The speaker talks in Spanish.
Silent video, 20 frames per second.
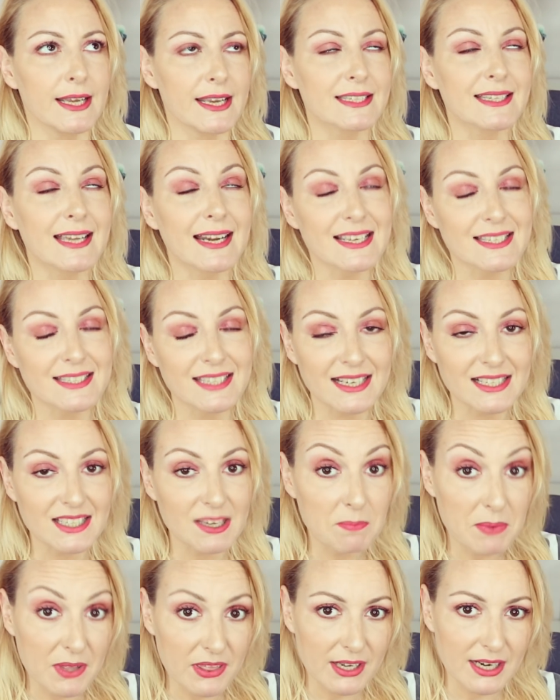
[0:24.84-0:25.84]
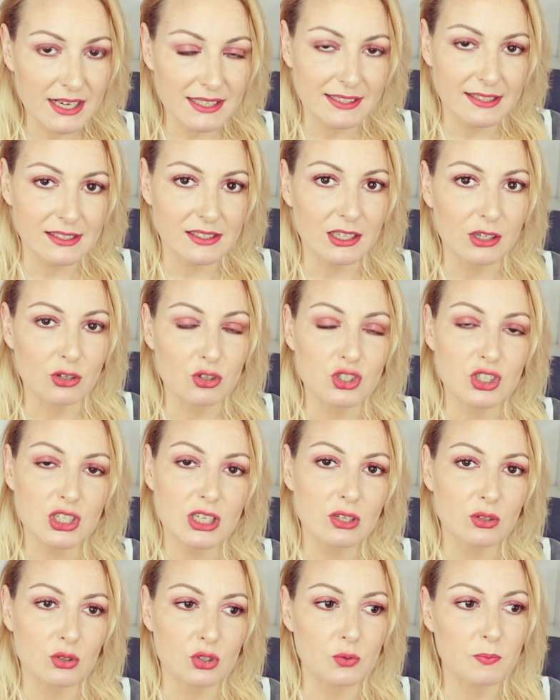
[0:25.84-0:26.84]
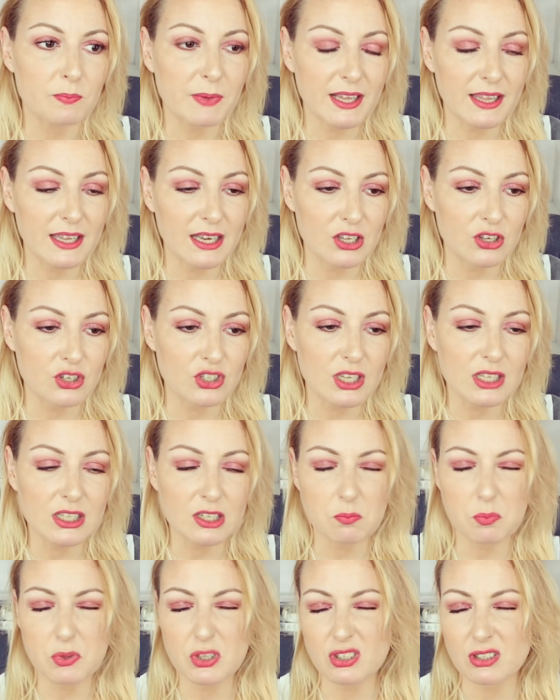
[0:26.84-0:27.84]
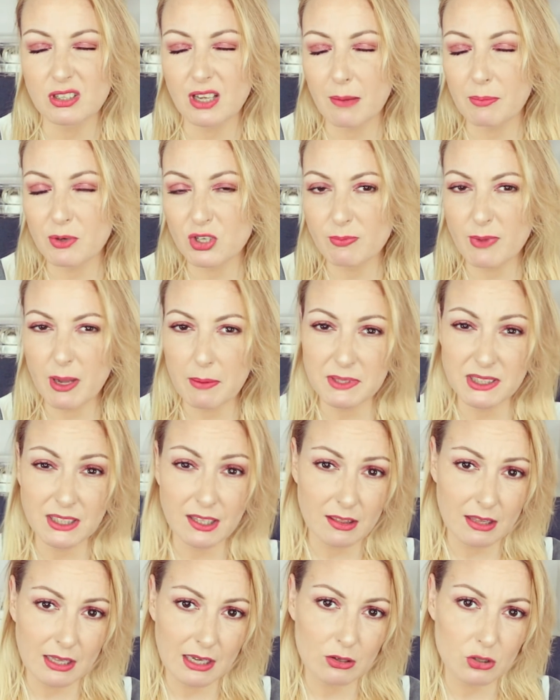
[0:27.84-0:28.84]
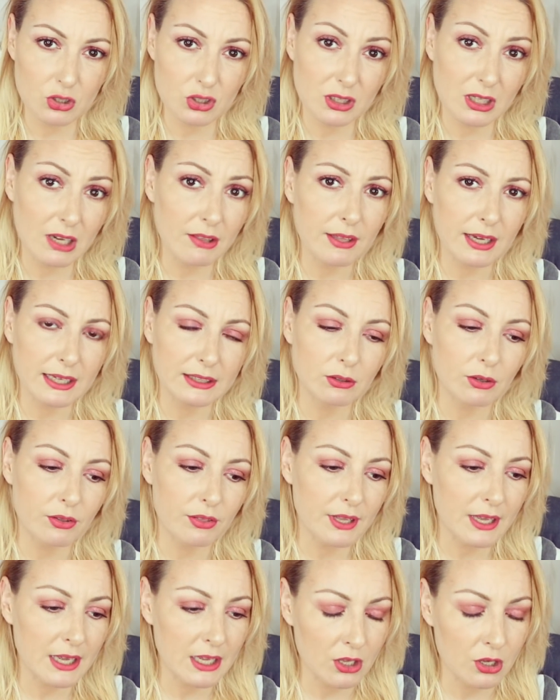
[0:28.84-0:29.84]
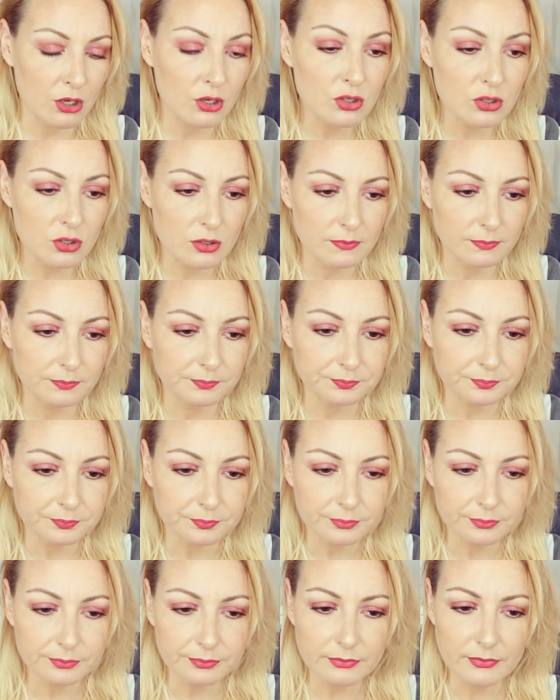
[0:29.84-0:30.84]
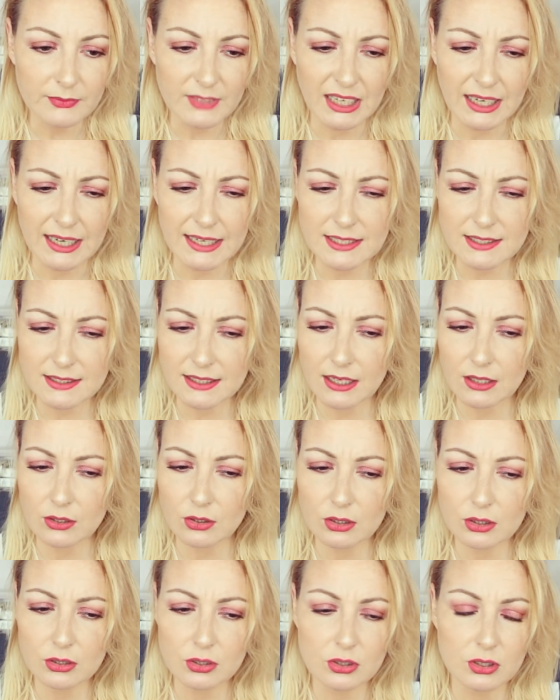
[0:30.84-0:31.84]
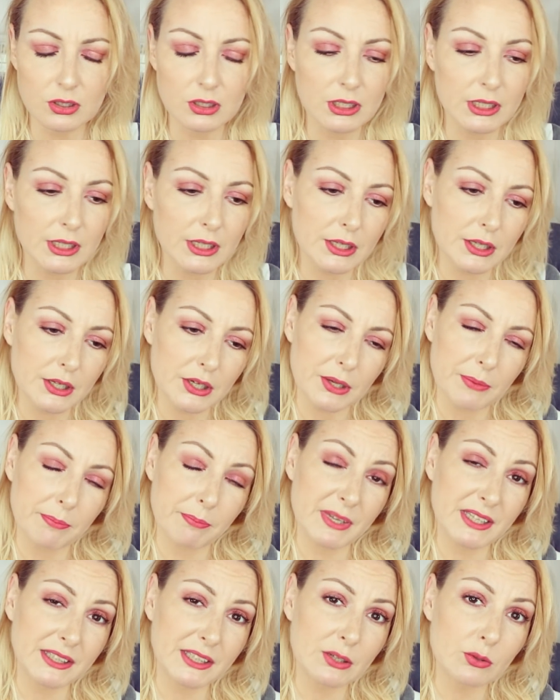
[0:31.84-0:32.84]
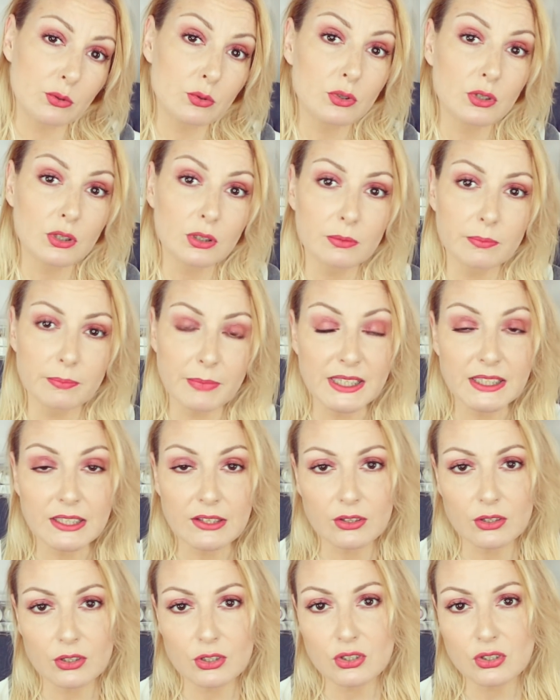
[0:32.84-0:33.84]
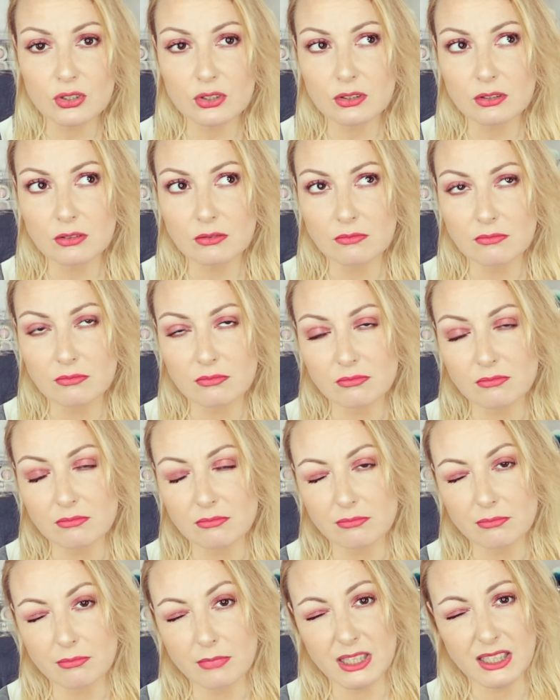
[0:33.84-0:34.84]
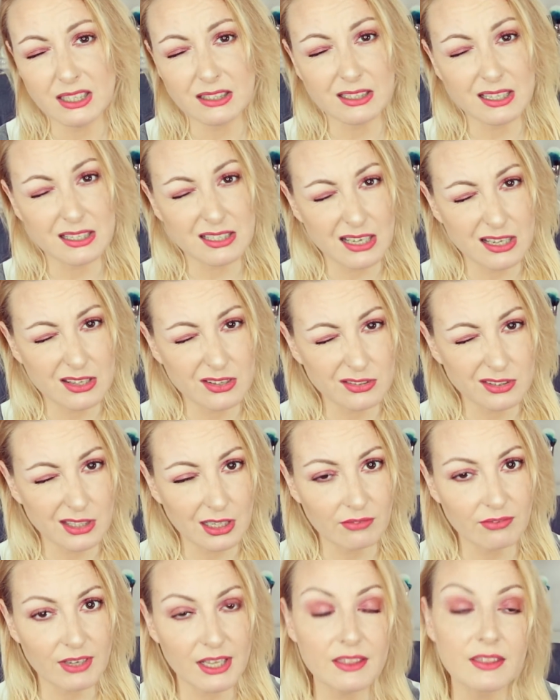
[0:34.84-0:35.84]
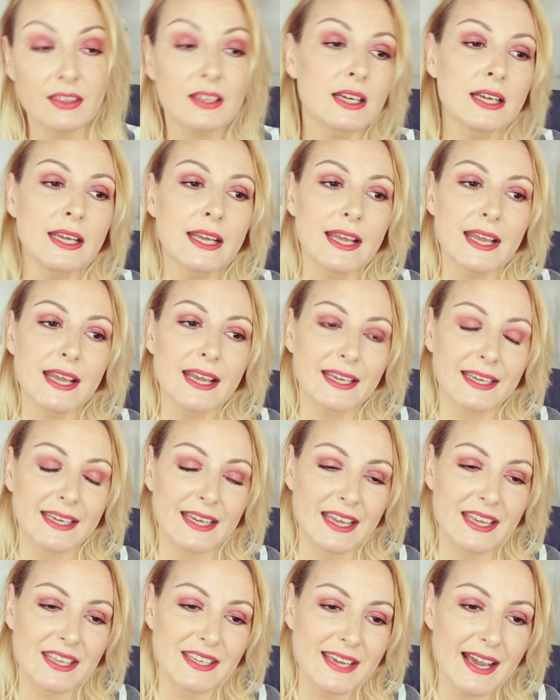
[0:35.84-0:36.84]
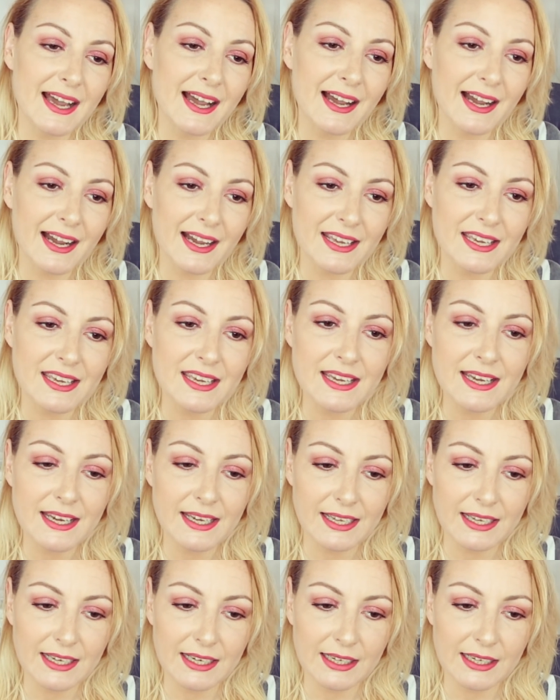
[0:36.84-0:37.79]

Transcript: es que las chicas empiezan antes que los chicos, un par de años antes, pues aproximadamente de los 13-14 años hasta los 21, 22, 23 años tal vez, que ya ahí